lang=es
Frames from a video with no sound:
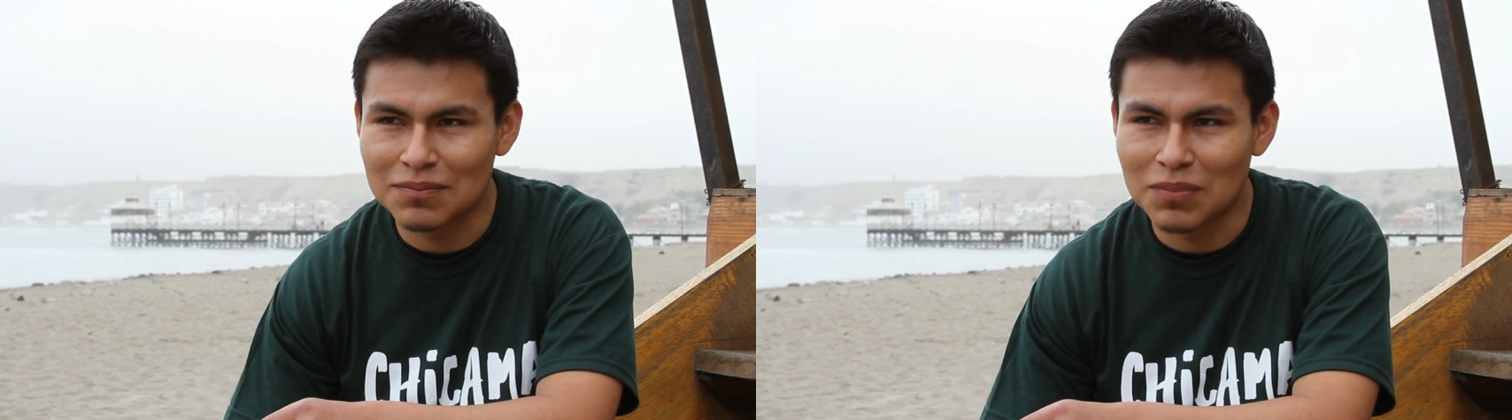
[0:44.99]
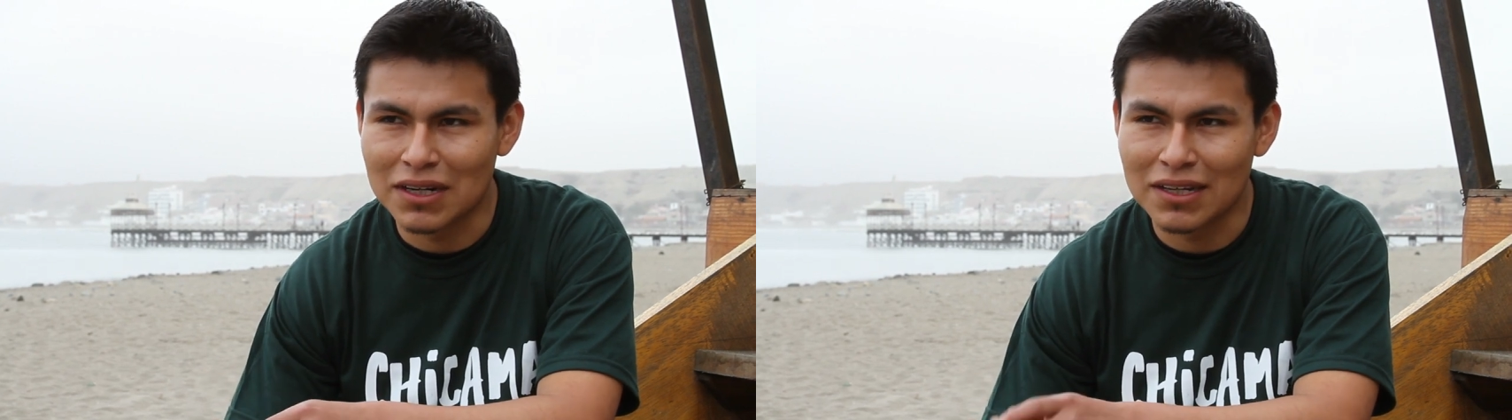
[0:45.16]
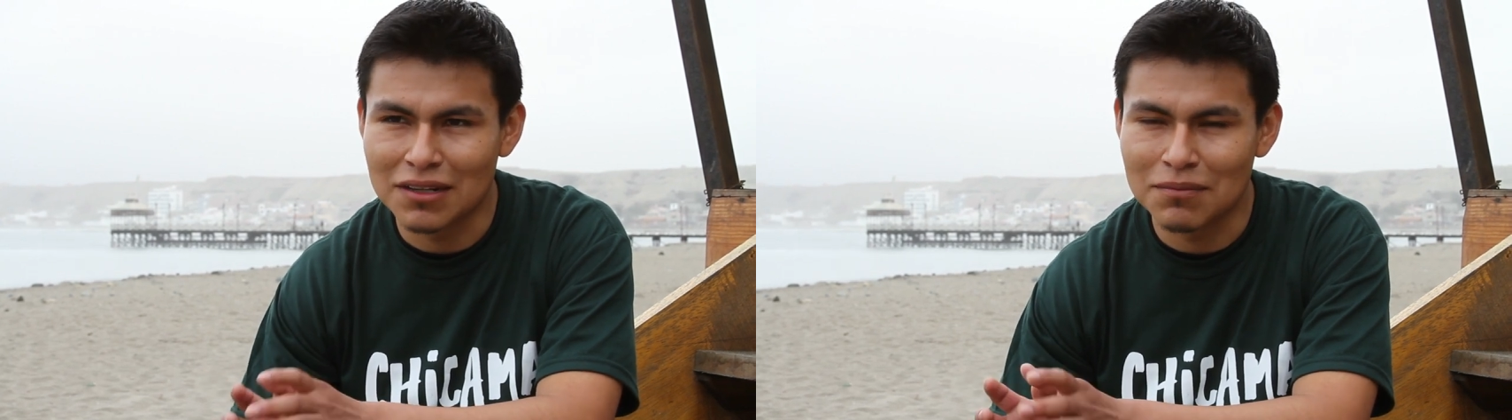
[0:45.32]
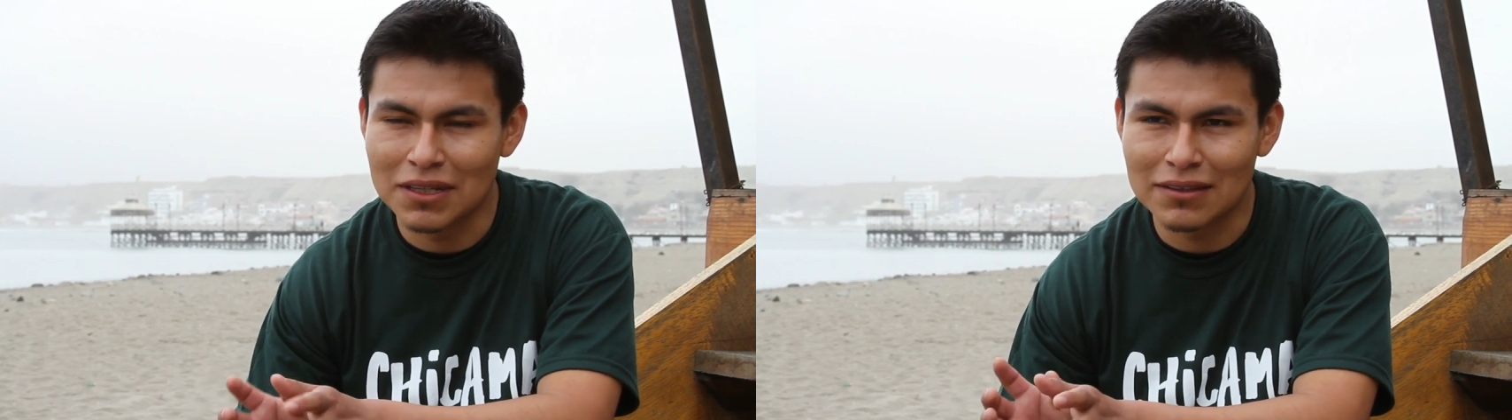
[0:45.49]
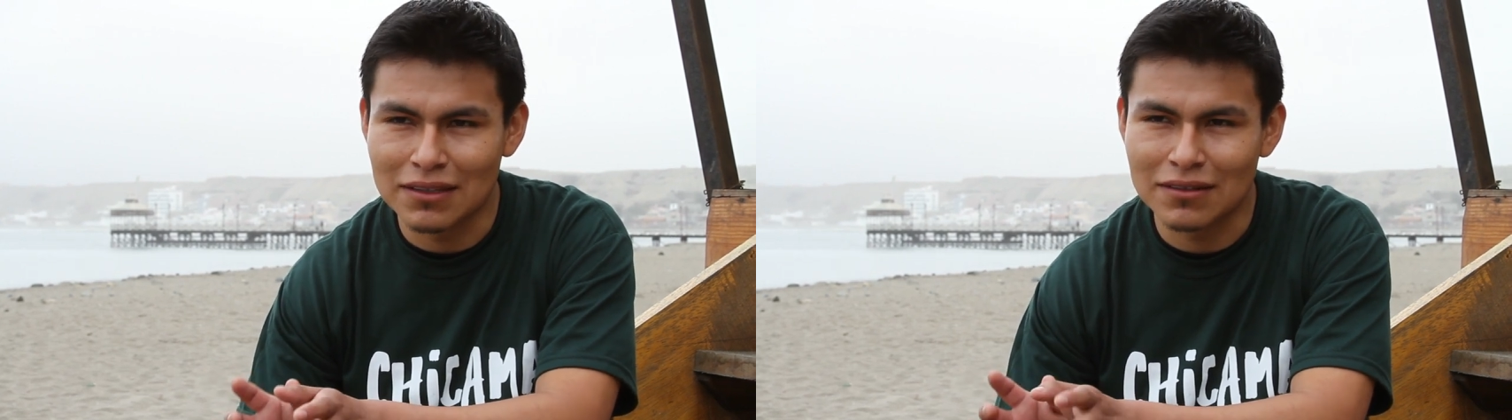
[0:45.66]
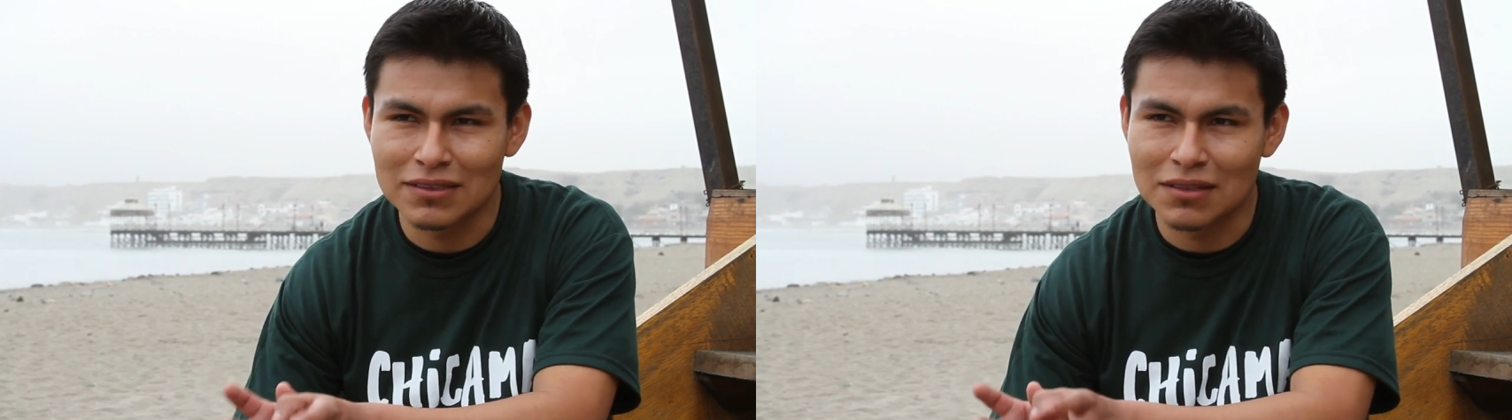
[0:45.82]
para ir
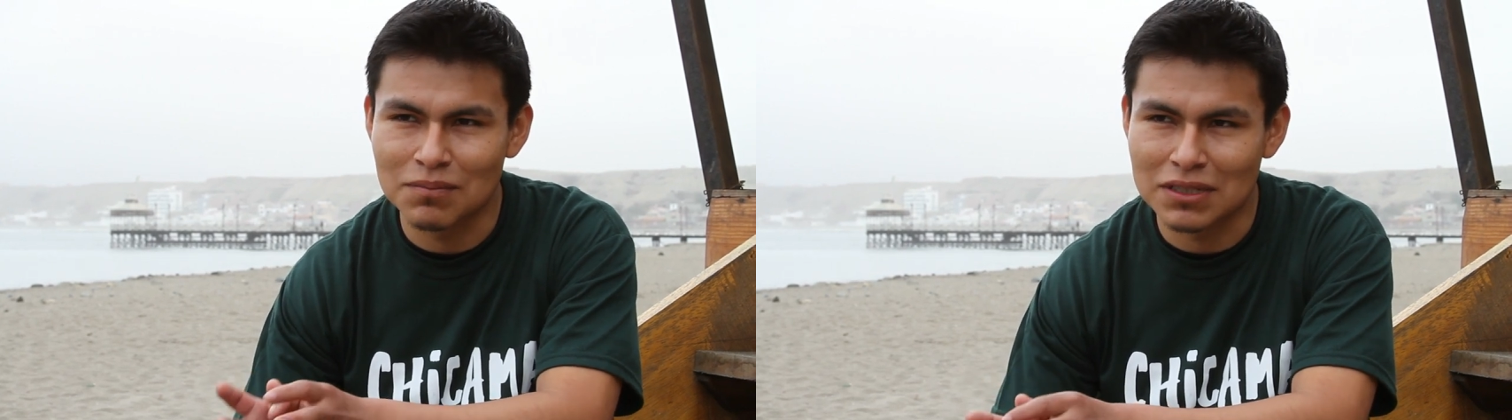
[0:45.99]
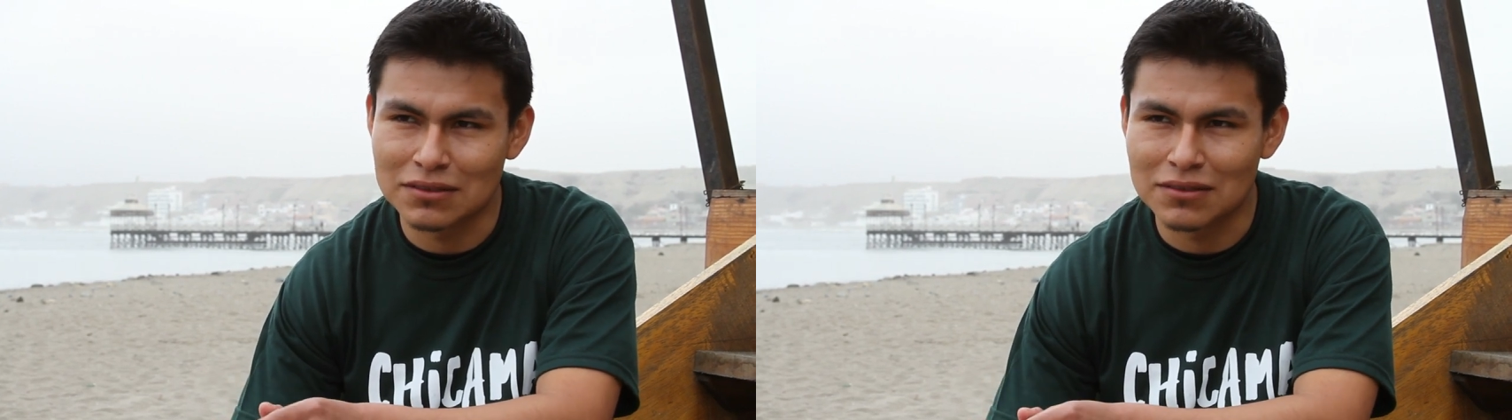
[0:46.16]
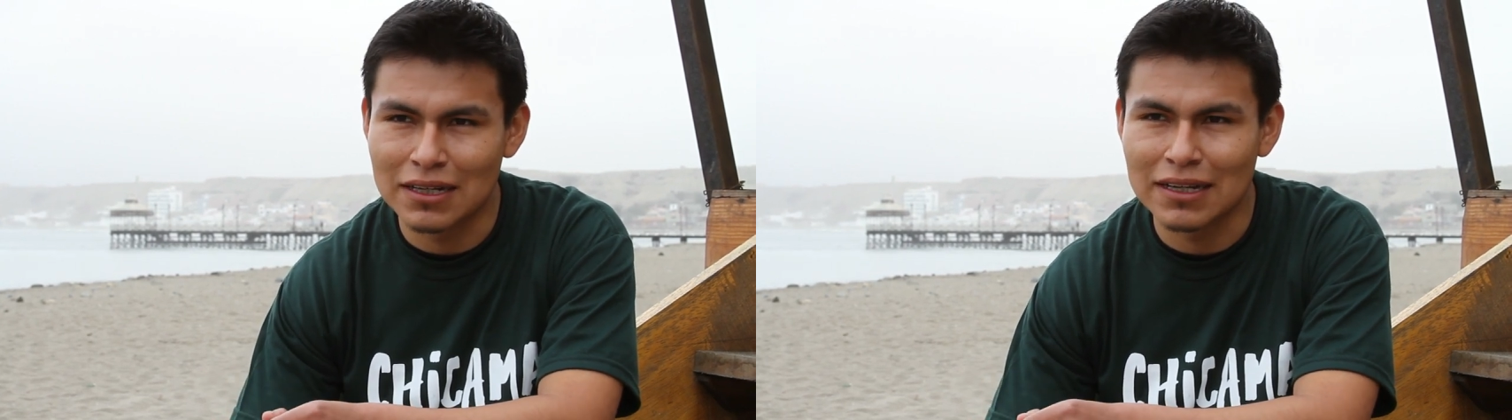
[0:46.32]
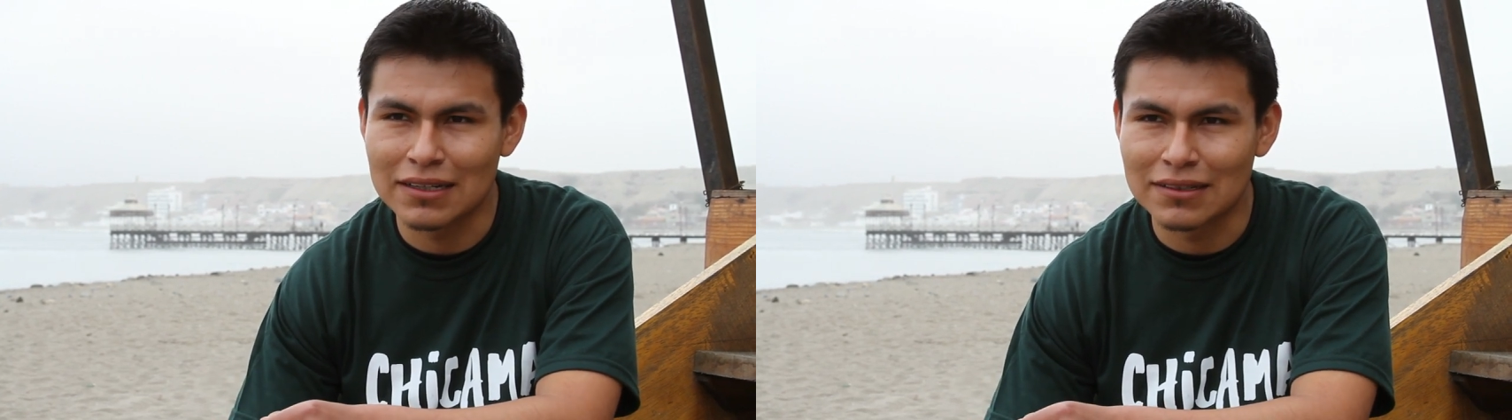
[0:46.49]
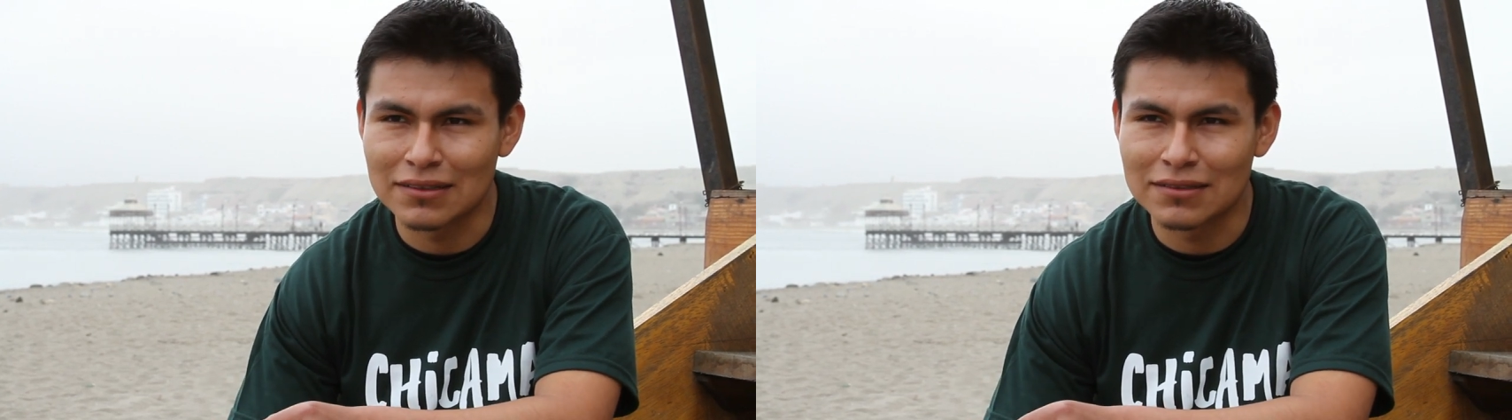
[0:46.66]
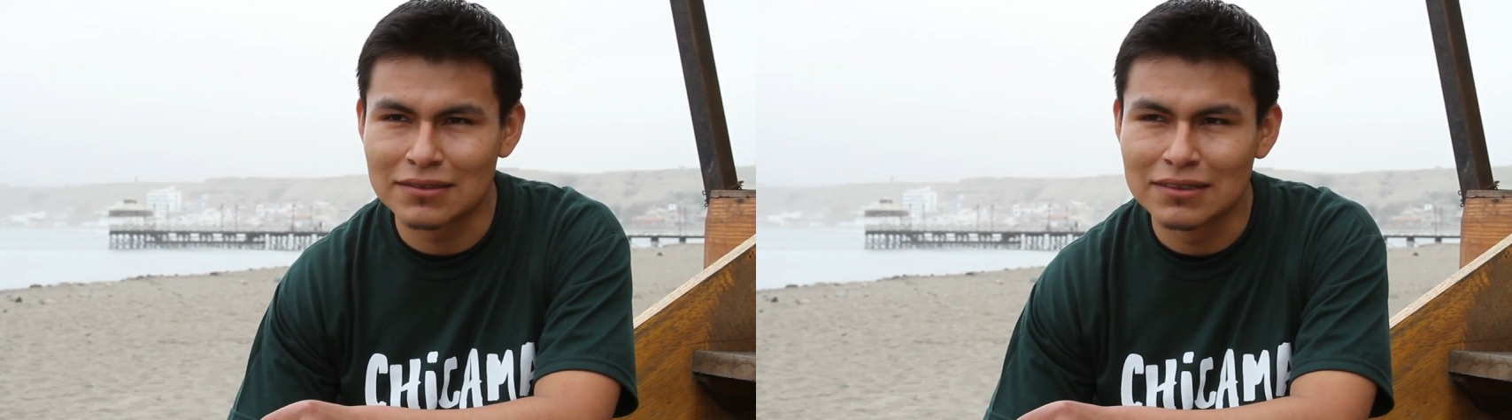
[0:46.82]
metiendo ese personaje, ¿no?